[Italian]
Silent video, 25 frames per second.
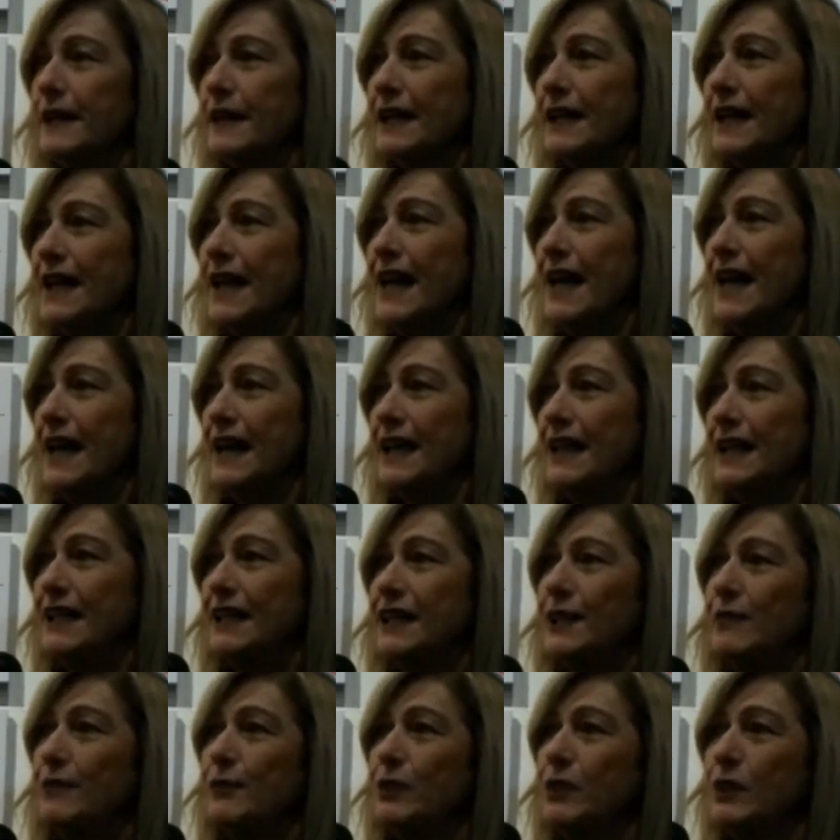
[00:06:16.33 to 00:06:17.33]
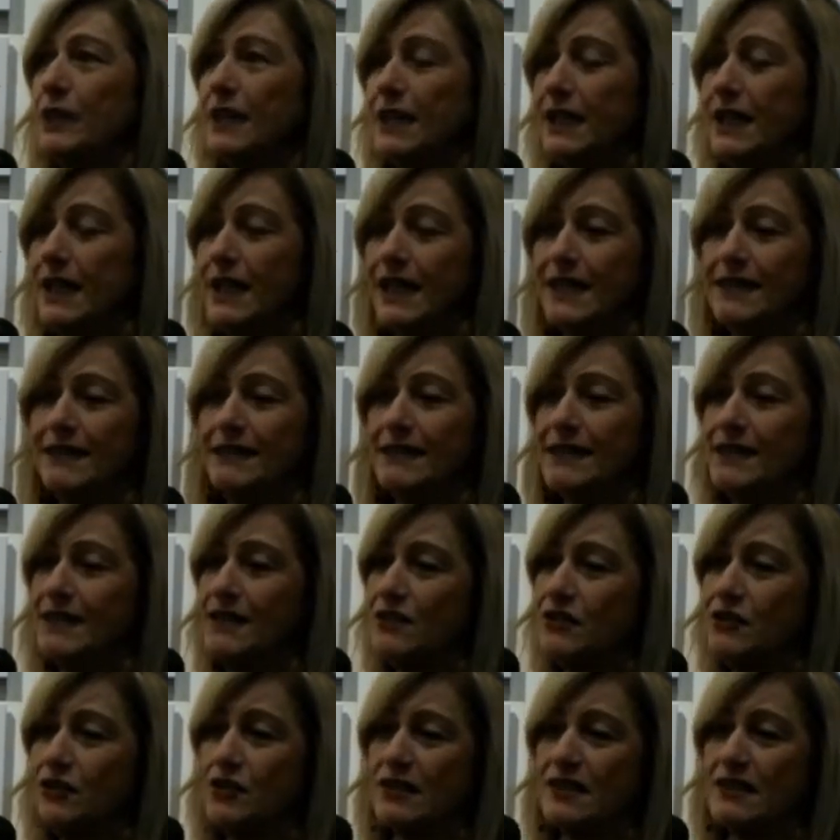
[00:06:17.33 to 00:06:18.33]
creare il capolinea
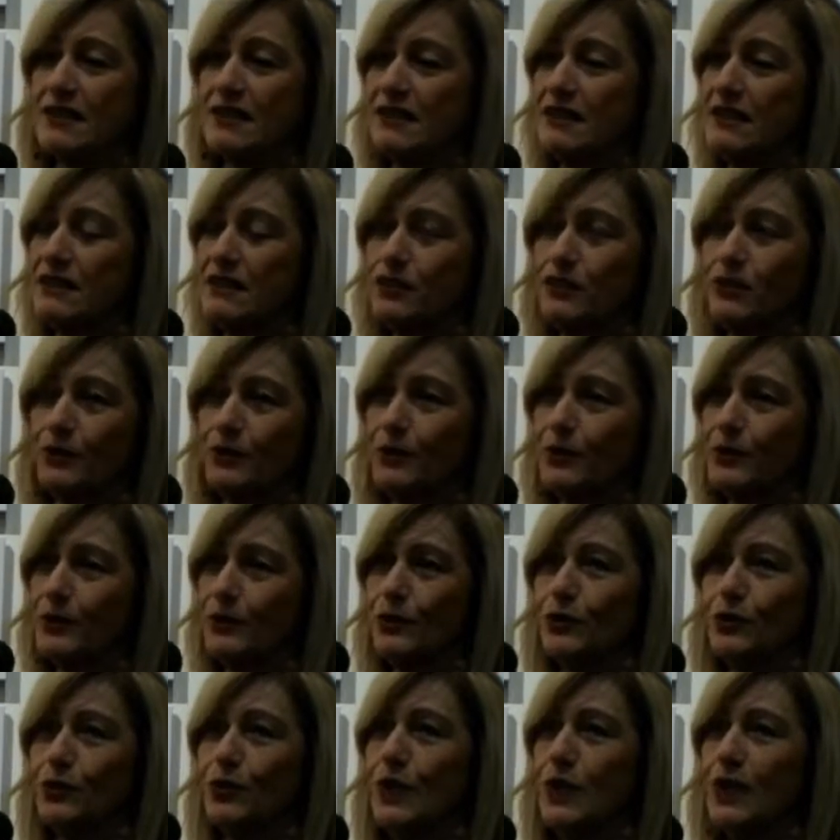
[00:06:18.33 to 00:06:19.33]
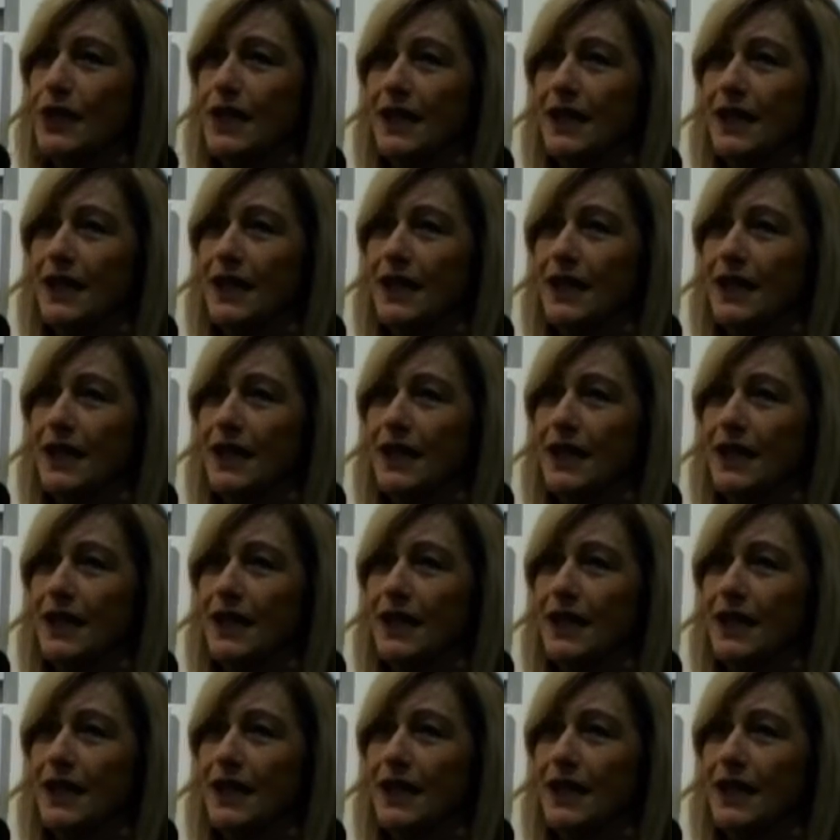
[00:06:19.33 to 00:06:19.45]
inteso nel senso più